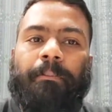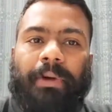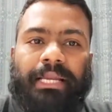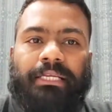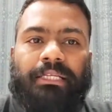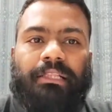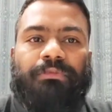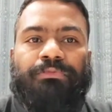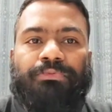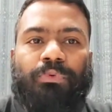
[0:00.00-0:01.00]
पानी के अंदर
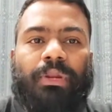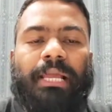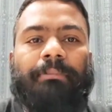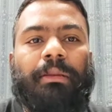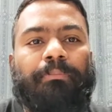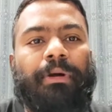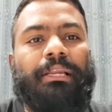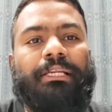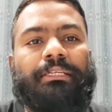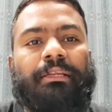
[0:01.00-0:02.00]
4 एम पर
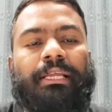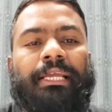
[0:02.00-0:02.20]
लीटर